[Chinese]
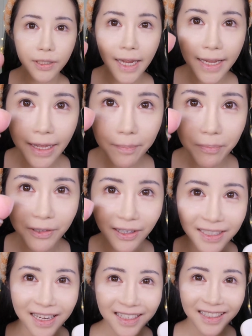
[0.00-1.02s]
我现在刚刚不
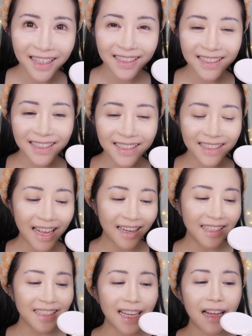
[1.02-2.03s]
小心试上
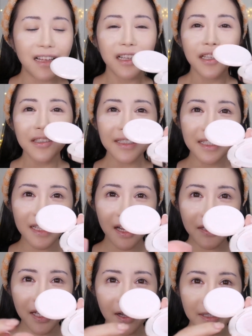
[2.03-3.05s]
了一下，就是你
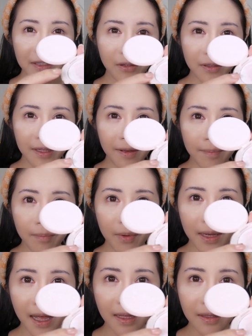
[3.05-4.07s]
要挑这种有点
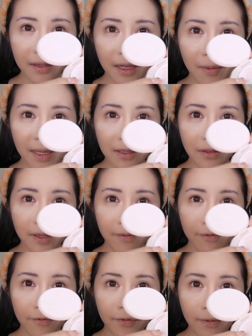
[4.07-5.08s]
能看得到吗？这有
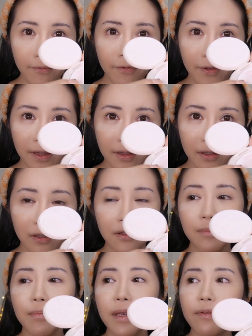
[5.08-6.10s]
点粉粉的
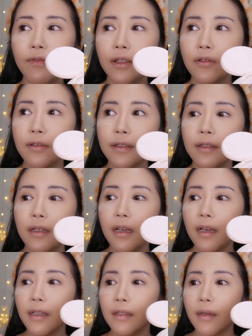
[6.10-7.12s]
蜜粉，就是
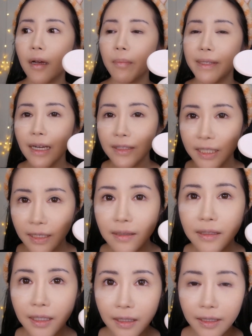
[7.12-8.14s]
呃比较
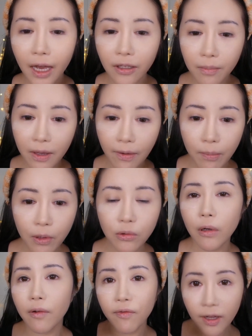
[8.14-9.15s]
浅色调的蜜粉，譬如
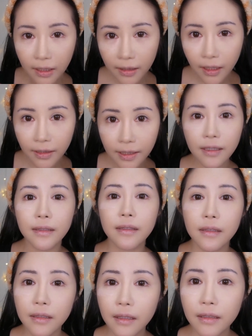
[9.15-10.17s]
说粉色系、
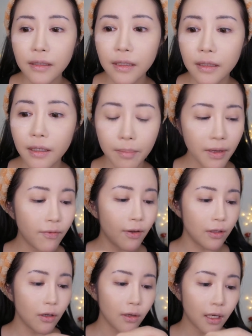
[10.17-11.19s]
紫色系的蜜
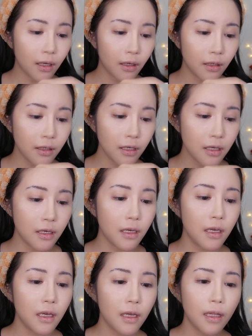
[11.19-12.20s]
粉都可以。
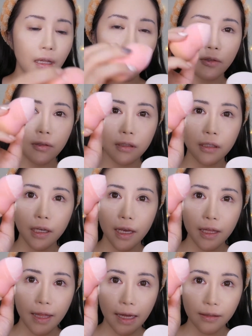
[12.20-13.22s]
然后你就是
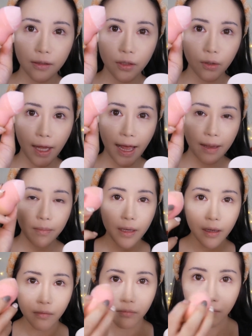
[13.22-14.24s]
可以拿这种海
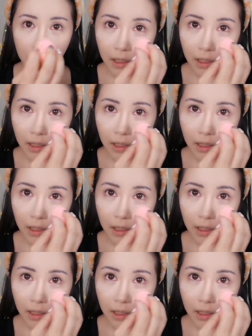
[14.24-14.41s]
绵，